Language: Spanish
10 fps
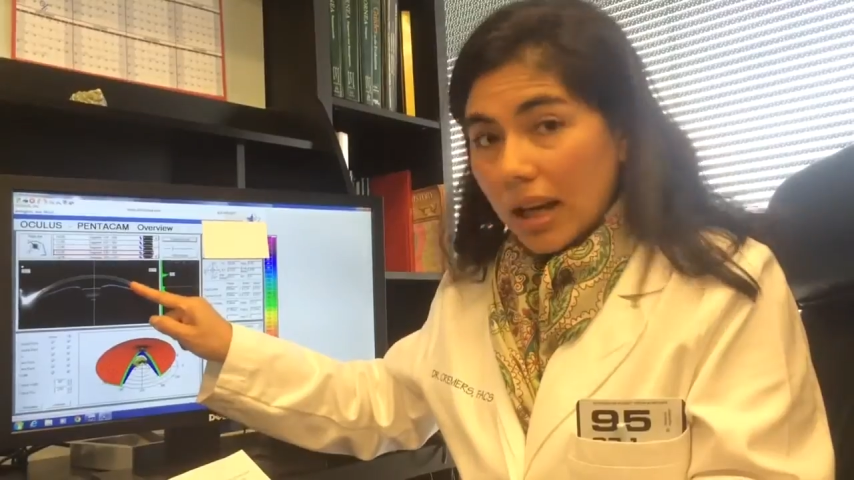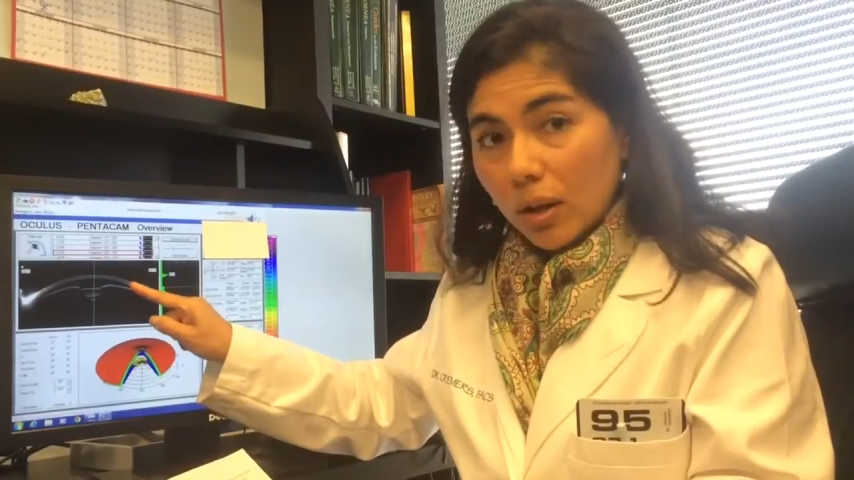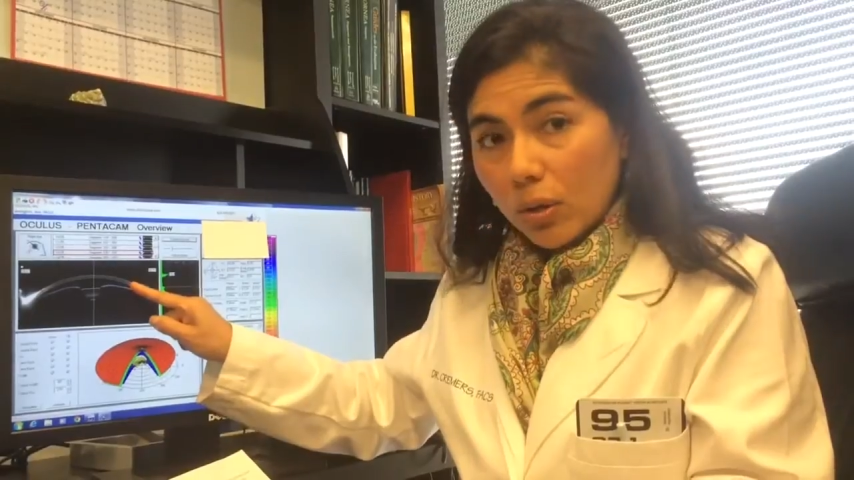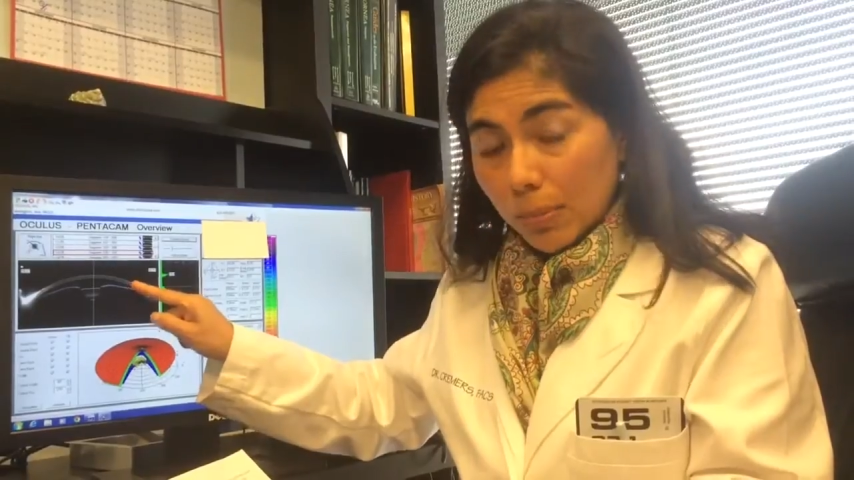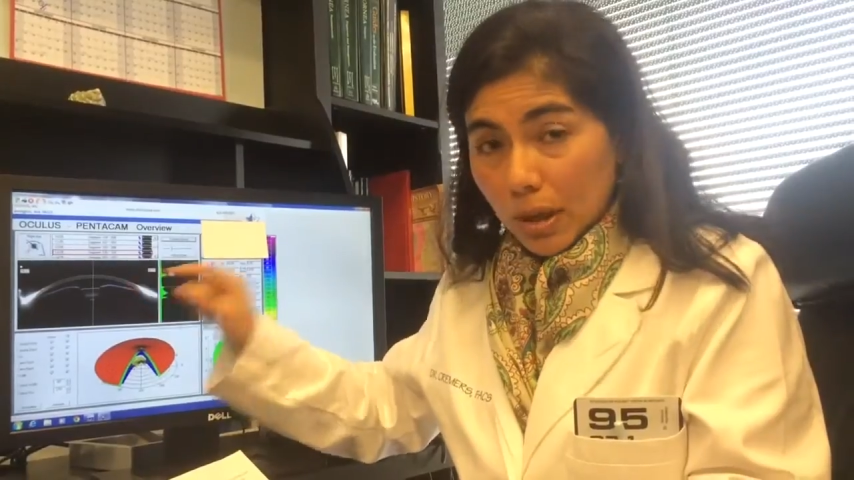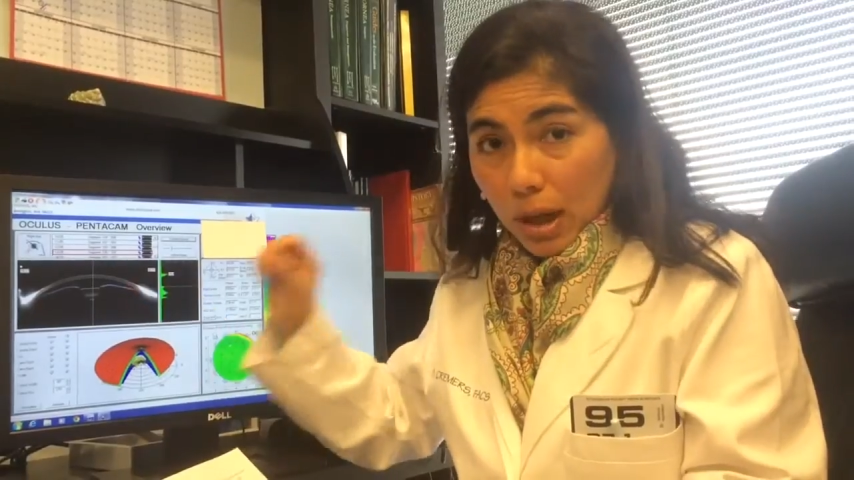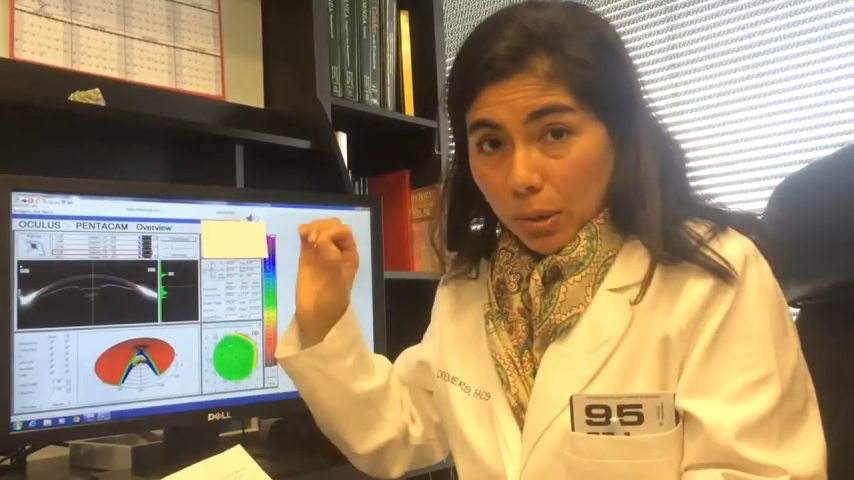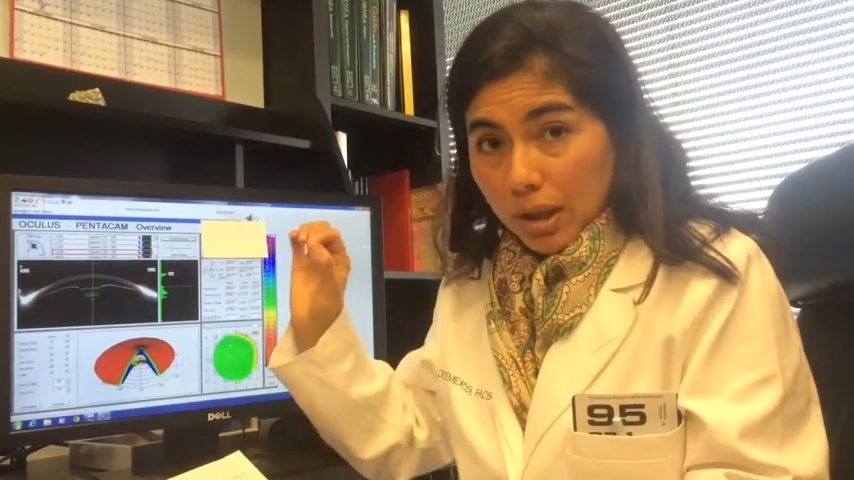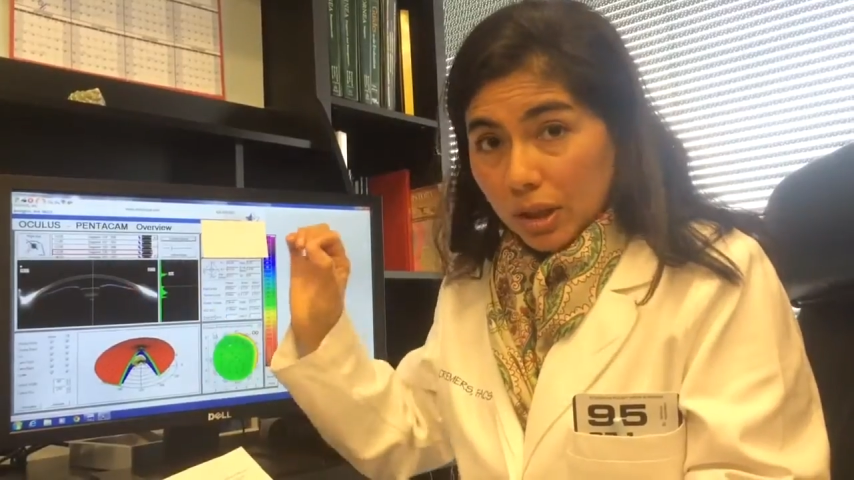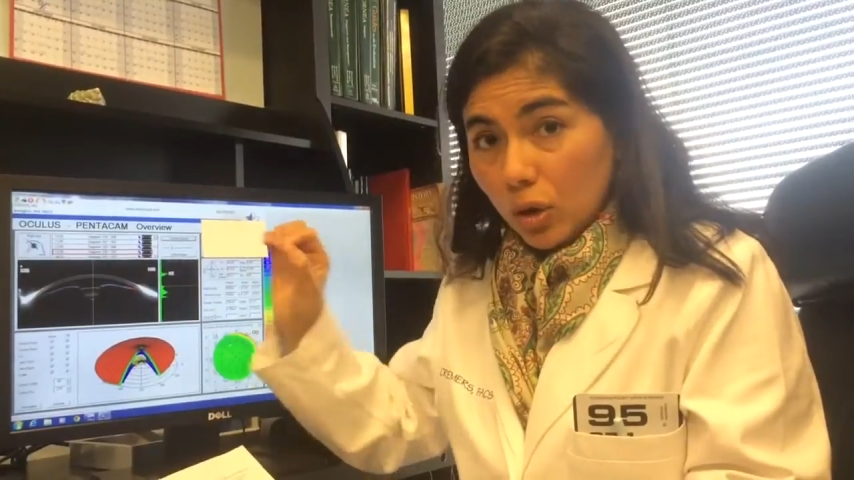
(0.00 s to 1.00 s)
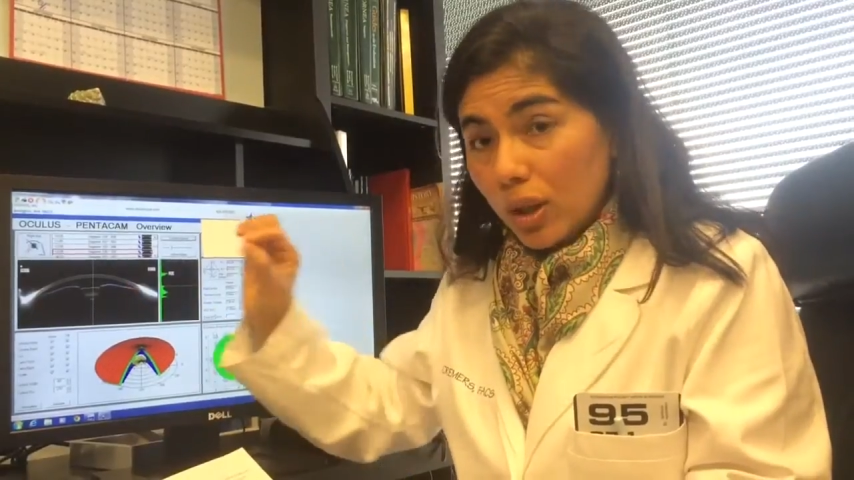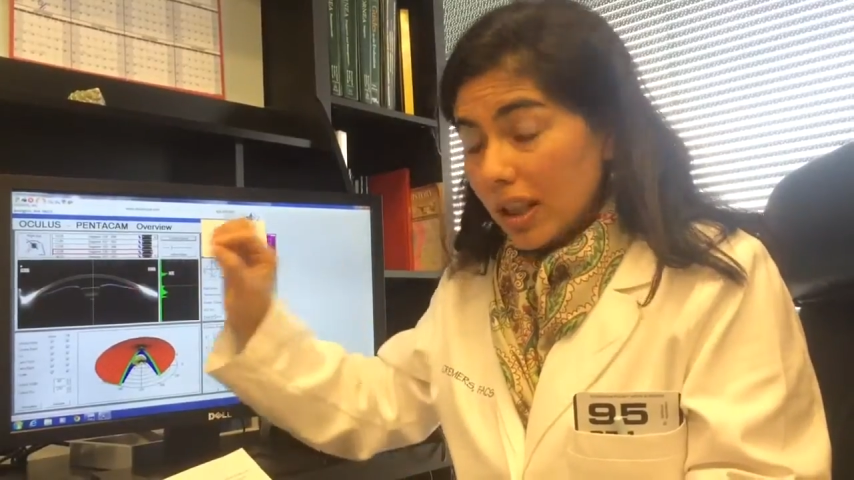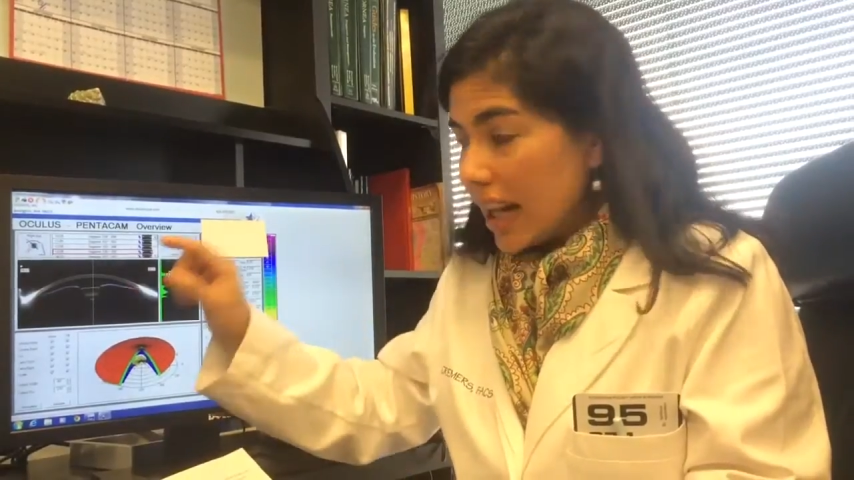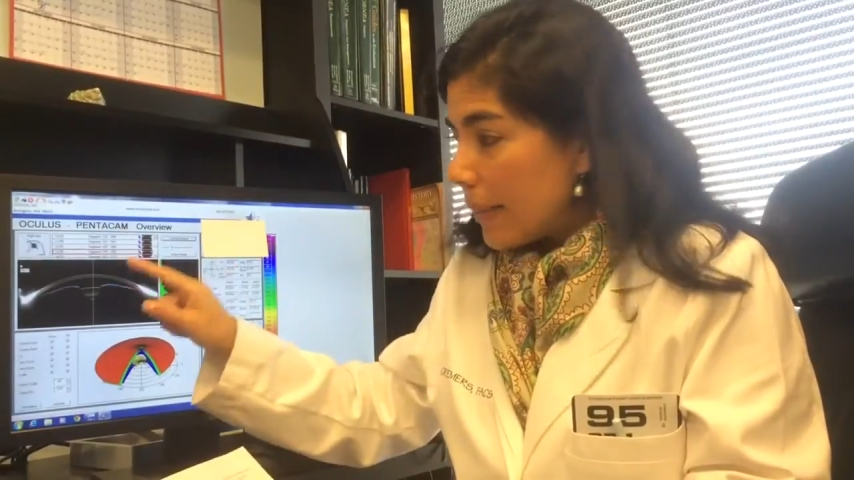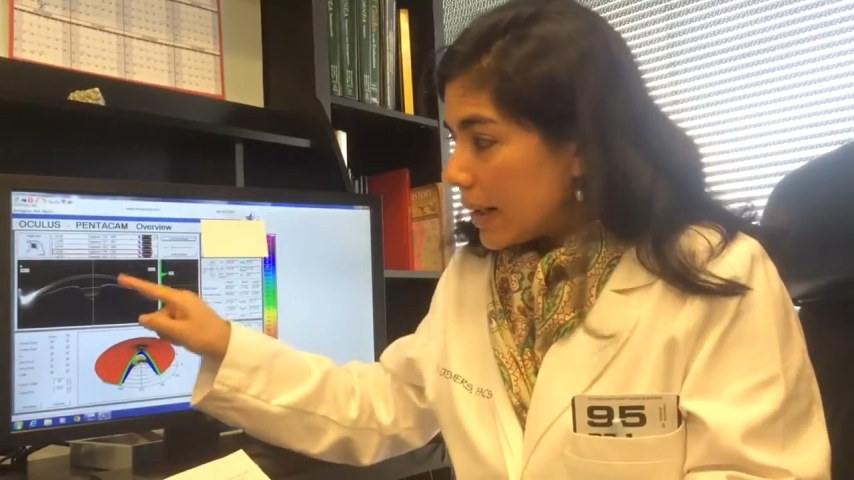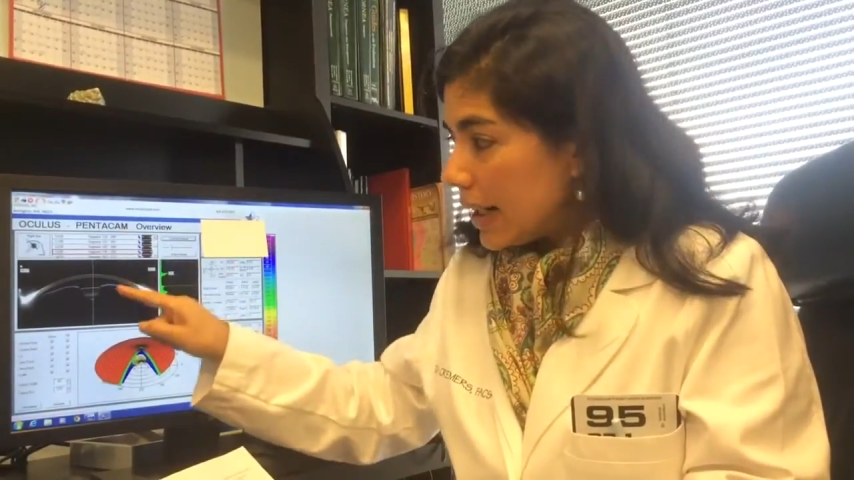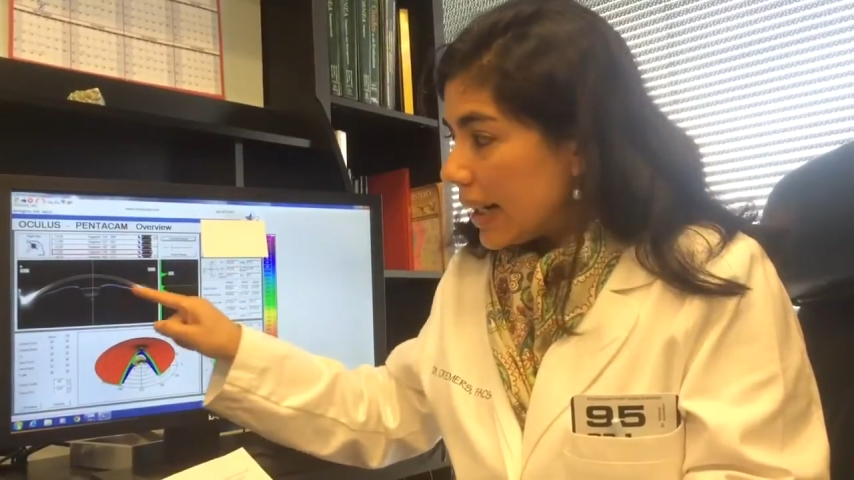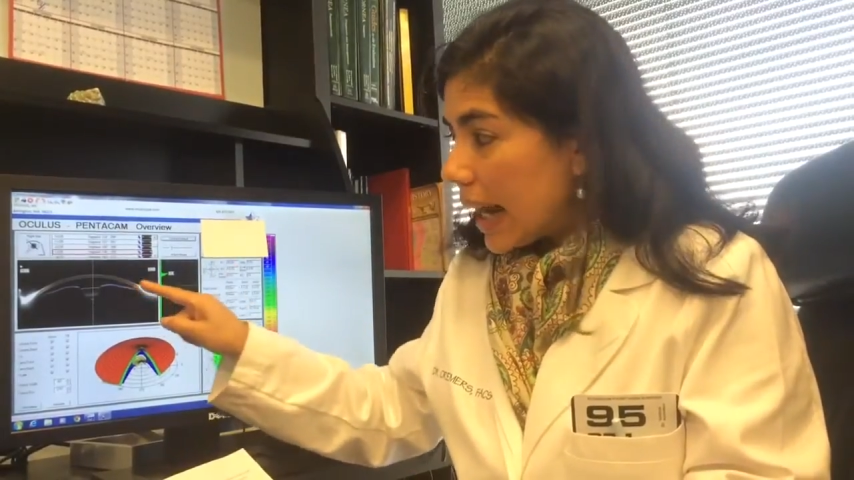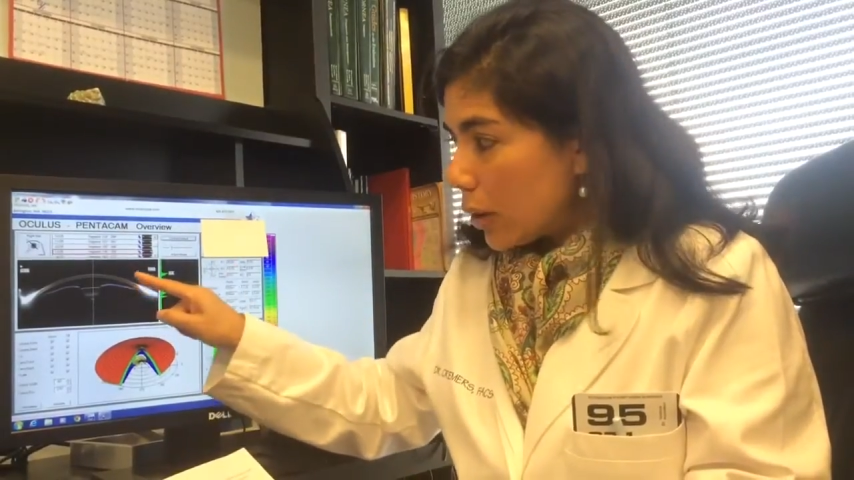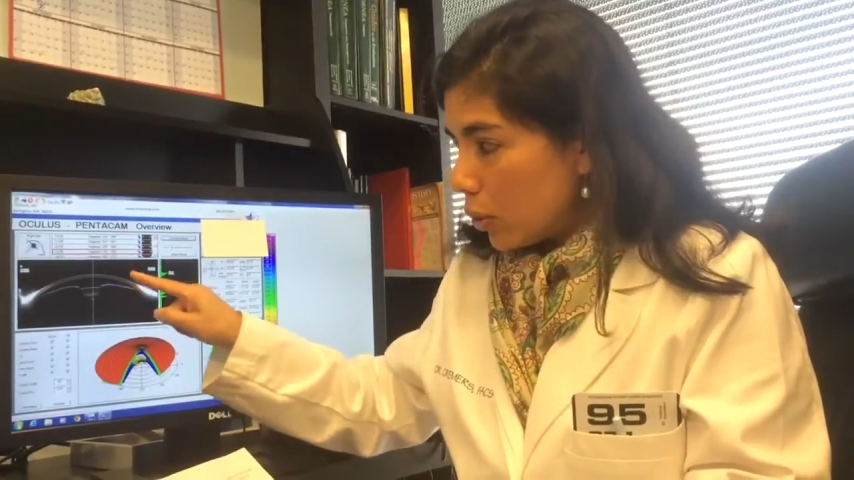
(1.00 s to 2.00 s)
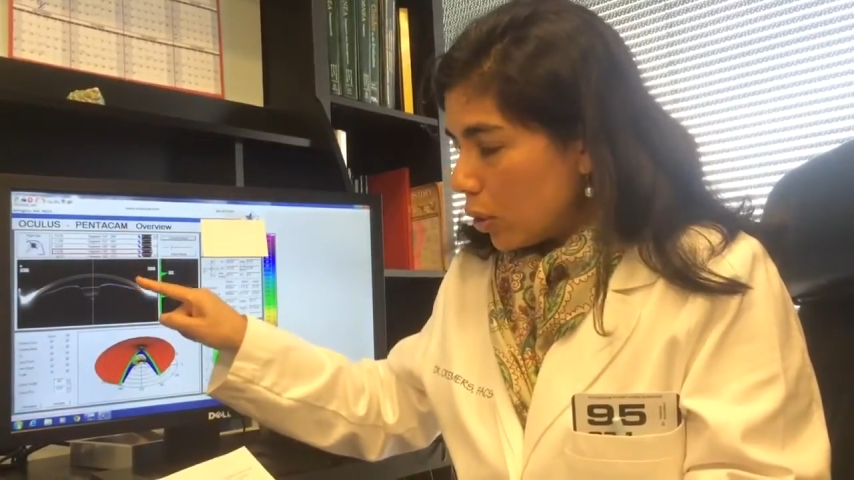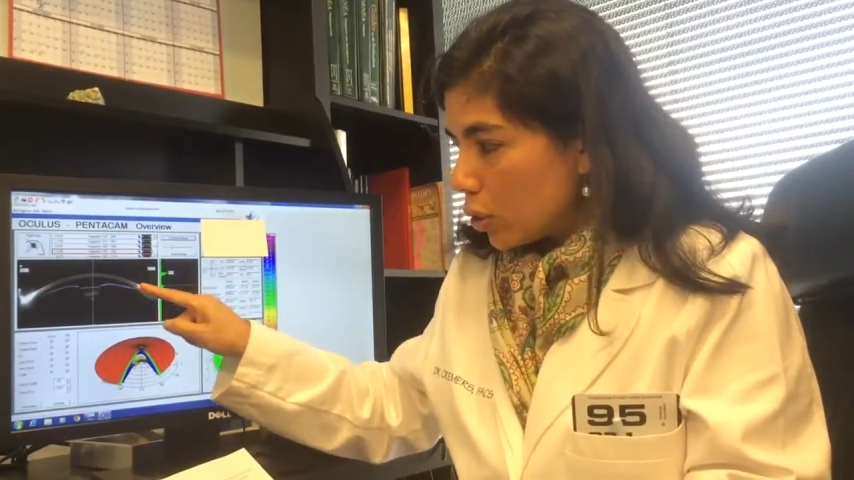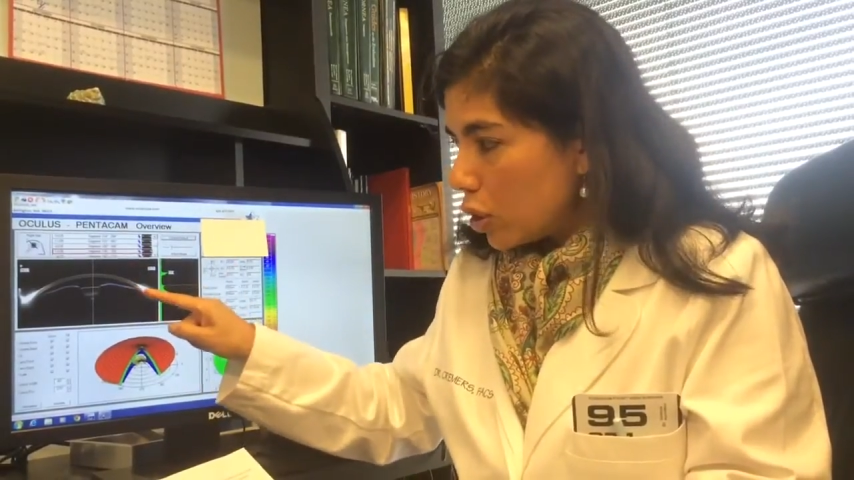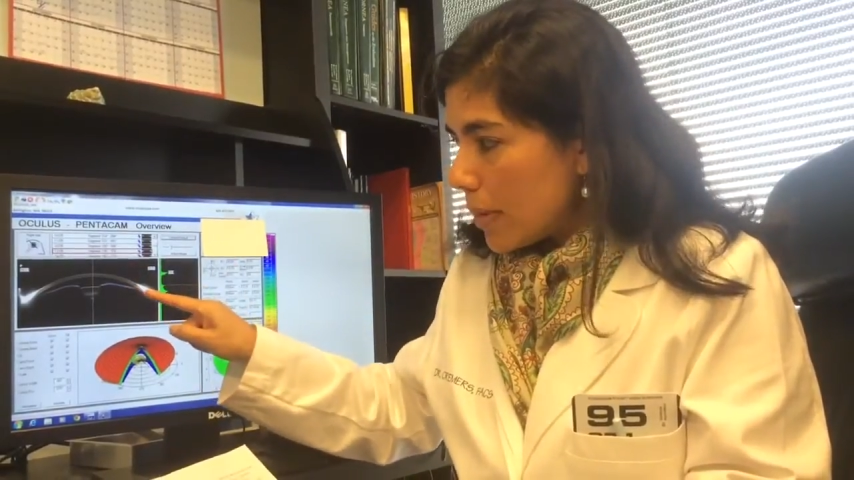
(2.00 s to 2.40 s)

la por el agujerito y abrir el ángulo.